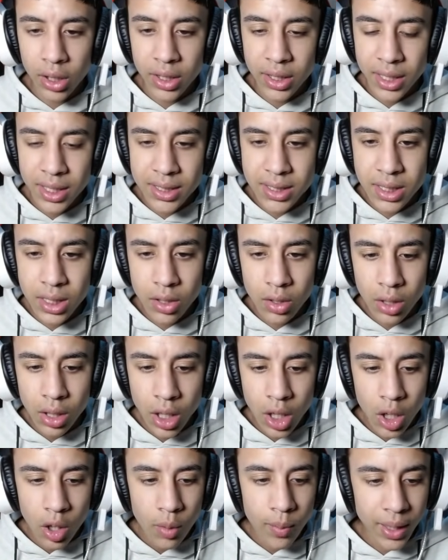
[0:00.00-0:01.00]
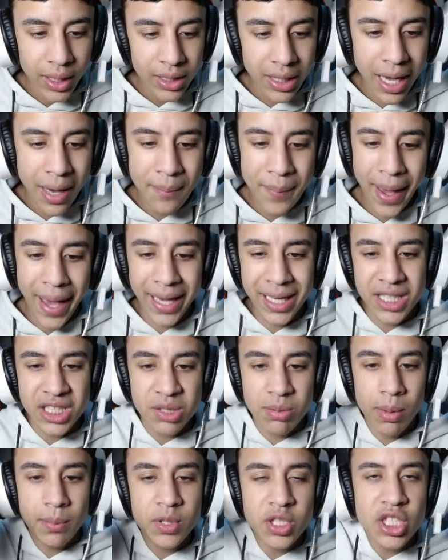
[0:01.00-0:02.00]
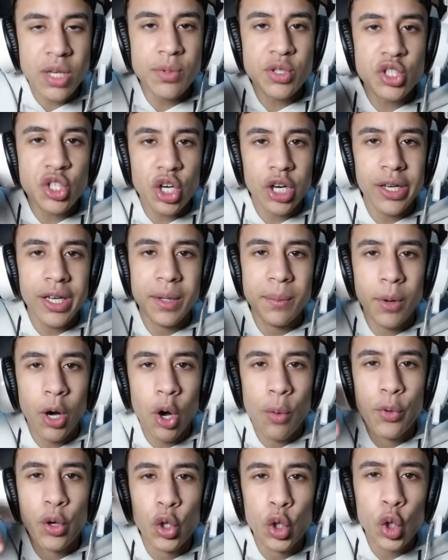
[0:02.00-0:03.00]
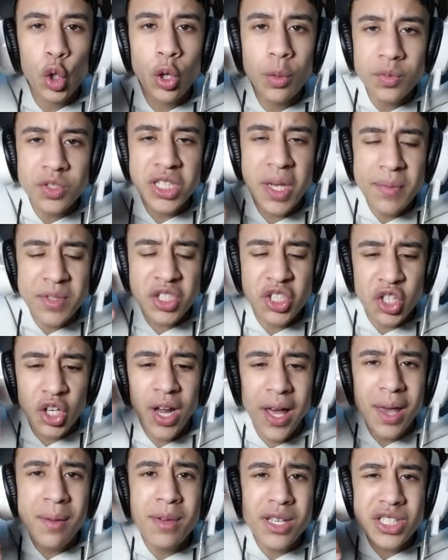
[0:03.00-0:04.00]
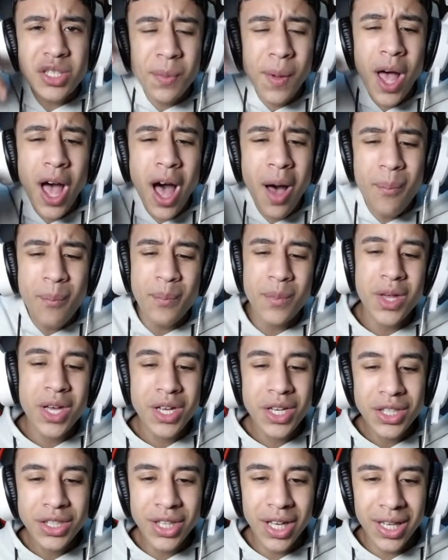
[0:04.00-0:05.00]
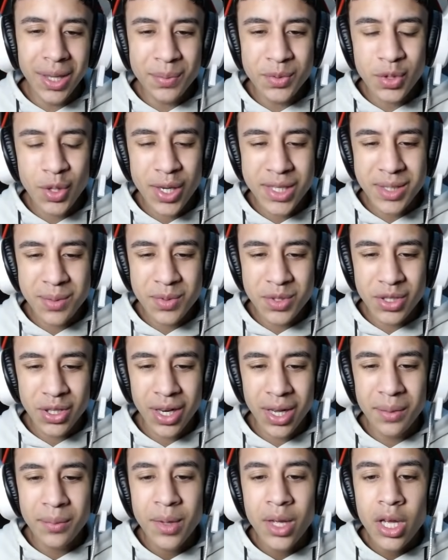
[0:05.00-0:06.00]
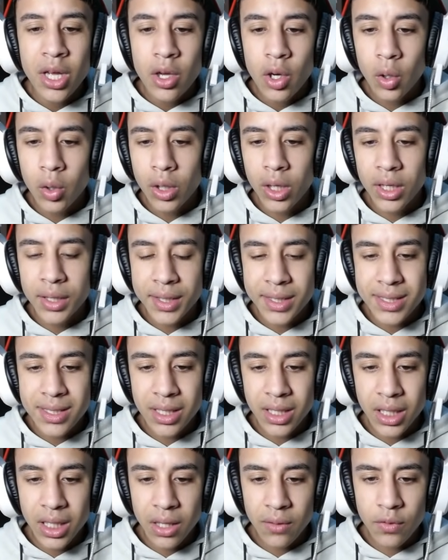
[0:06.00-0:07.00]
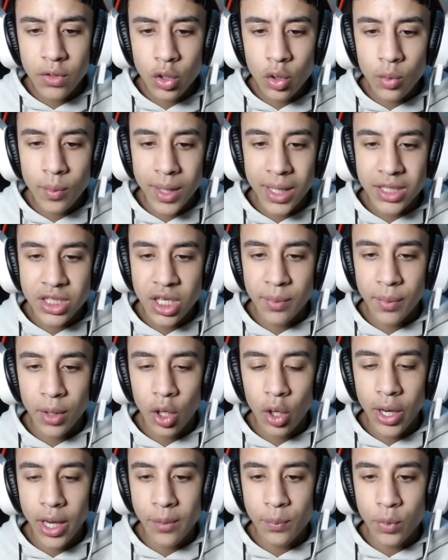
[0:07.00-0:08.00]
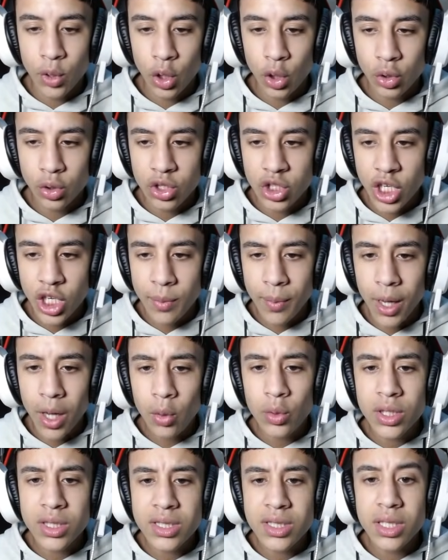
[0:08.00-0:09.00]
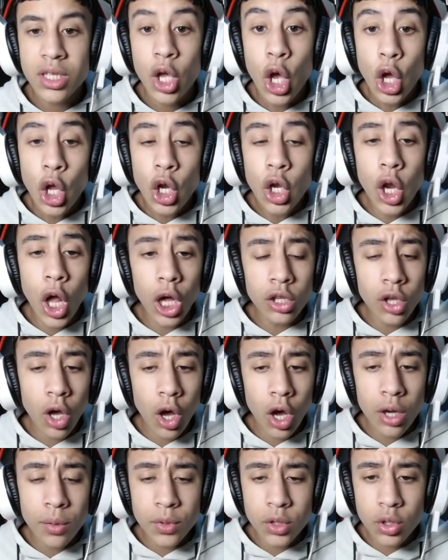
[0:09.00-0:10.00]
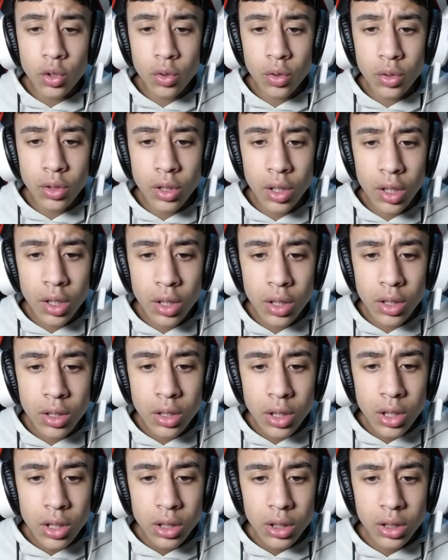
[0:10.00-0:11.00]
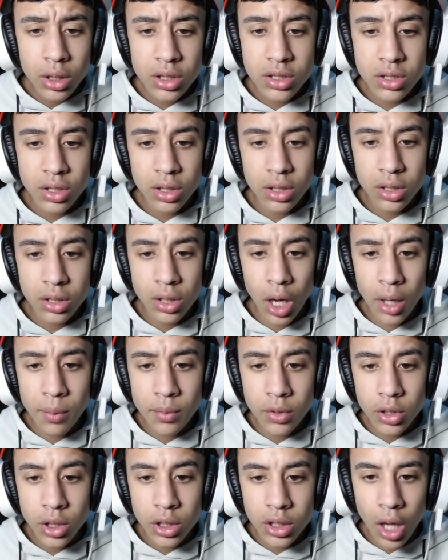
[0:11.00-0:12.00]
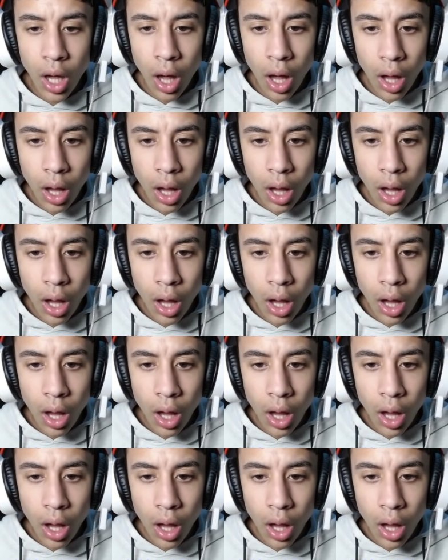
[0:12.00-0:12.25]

نازل بعد اهم حاجه يا شباب السبسكرايب اهو بيقول لكم سبسكرايب يا شباب يلا بسرعه سبسكرايب اوكي نازل كيفنج ومعاه شمعه وقاعد بيحط شمعه ونازل لا دايموند اوكي كسر الدايموند ايه ده